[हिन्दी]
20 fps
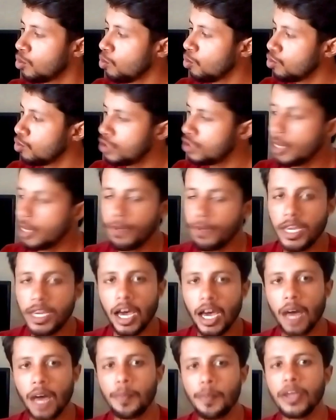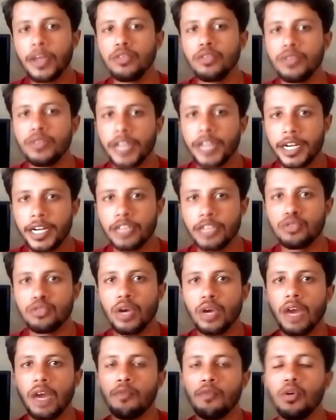तो उससे भी आपका जो डाटा जो
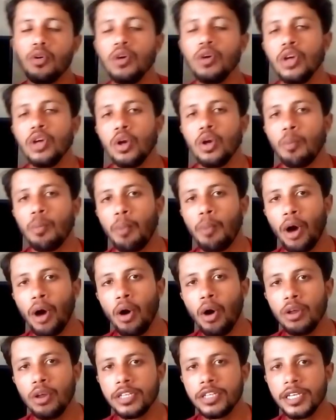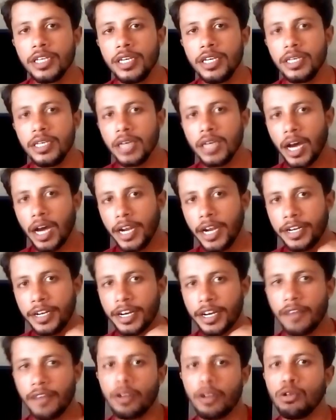है वो बहुत ही हाई
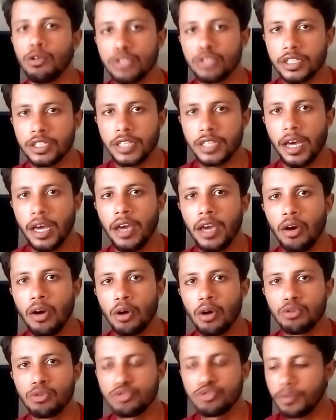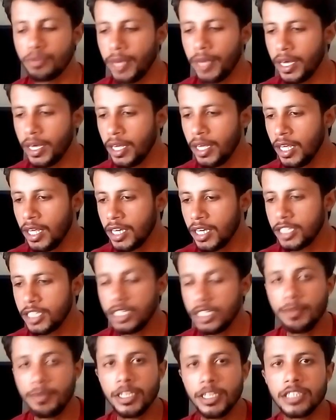ट्रैवल हो सकता है और उसमें
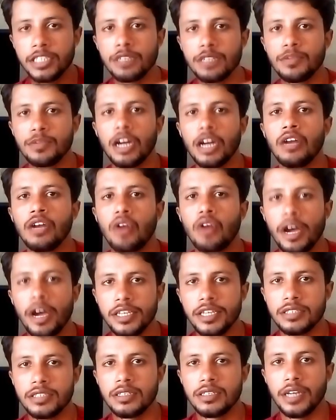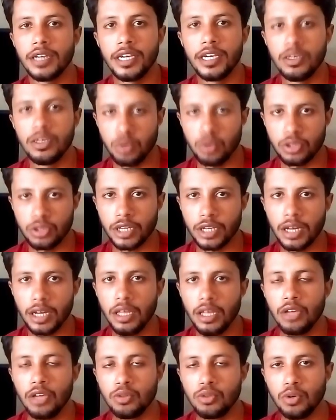किसी भी किस्म का नॉइस नहीं होता
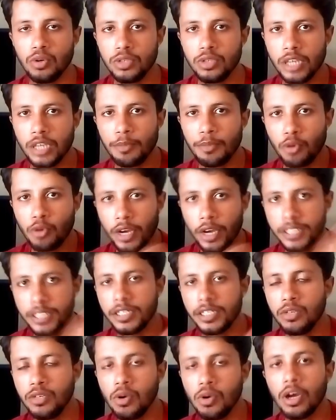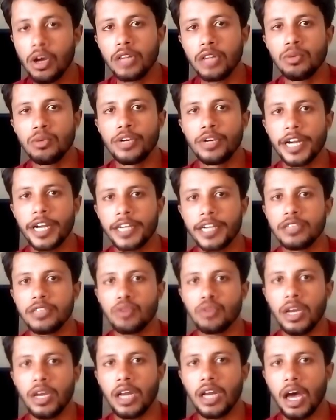तो जब नॉइस नहीं होगा तो डाटा
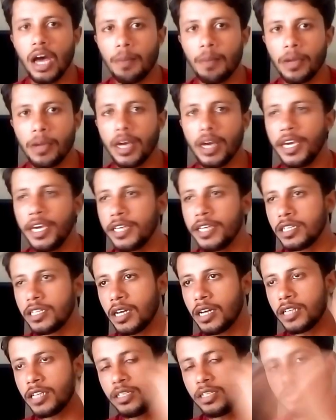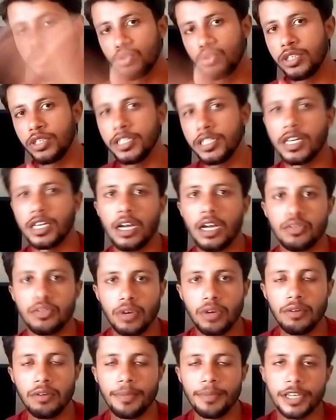जो है ना आपका एक जगह से दूसरी जगह
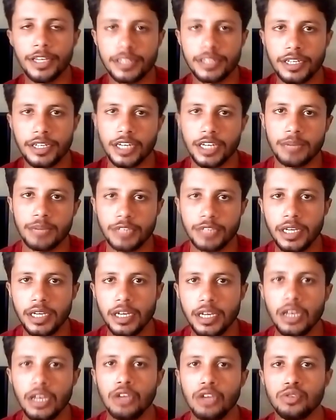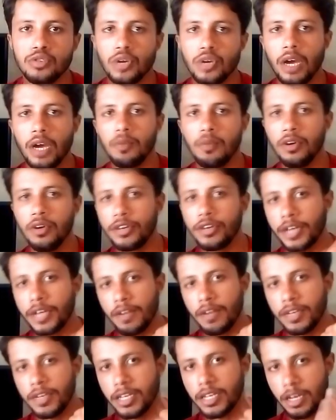जो है बेहतरीन टाइप से जो है वो
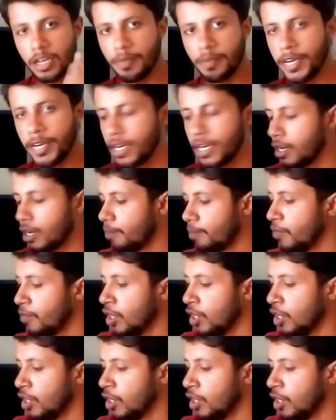ट्रैवल कर पाएगा